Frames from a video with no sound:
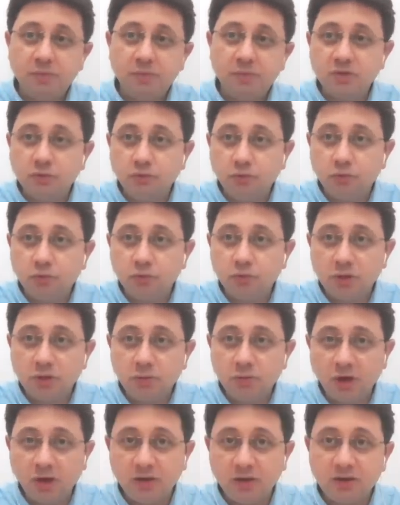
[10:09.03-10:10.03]
Hepsini vurdu,
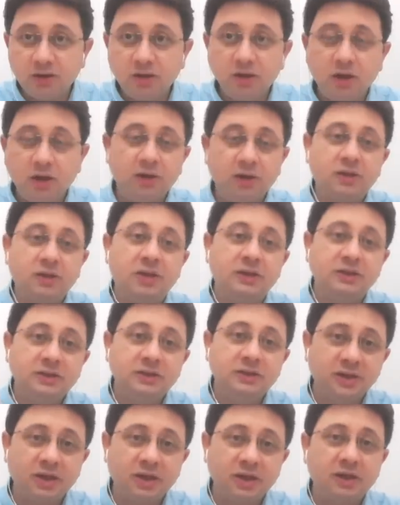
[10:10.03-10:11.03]
imha etti. Hatta
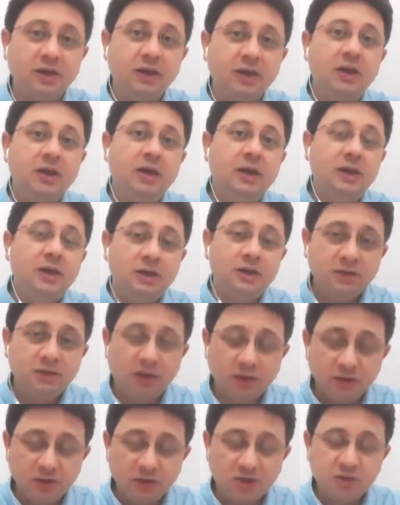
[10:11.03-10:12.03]
Irak'a
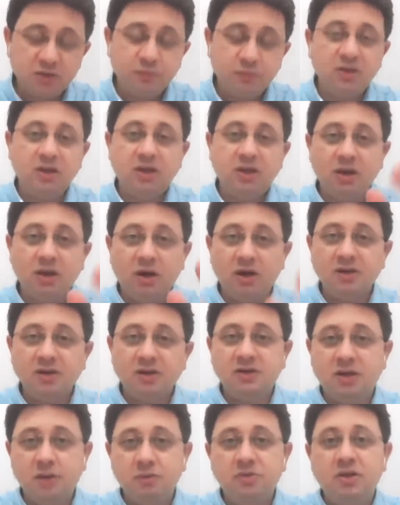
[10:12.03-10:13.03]
anlaşma gereği
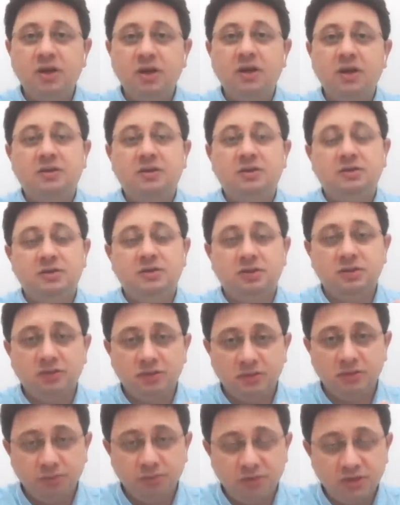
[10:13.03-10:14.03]
asla bir daha e,
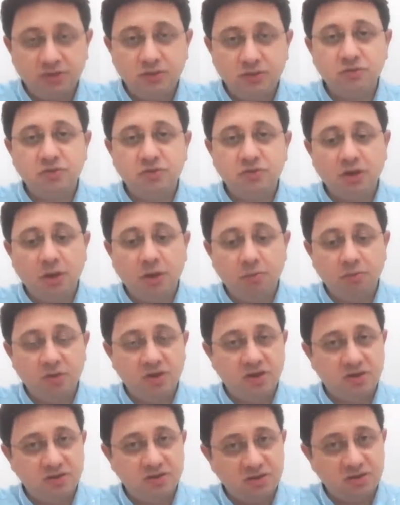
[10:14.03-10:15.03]
balistik yüzey
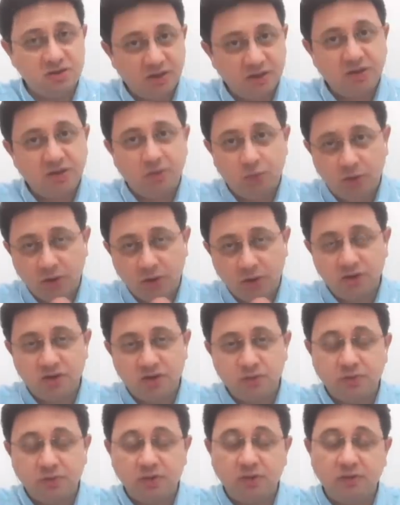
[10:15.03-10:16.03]
yapmayacağı da o
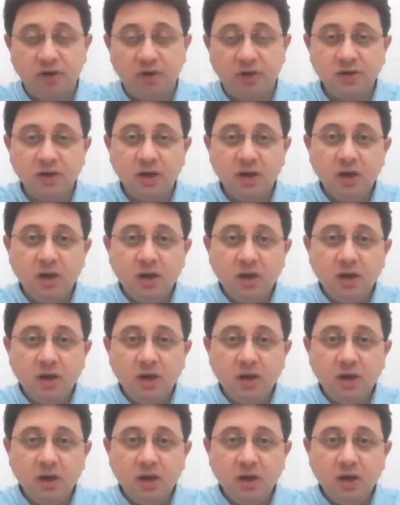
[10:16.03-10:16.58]
anlaşmada var.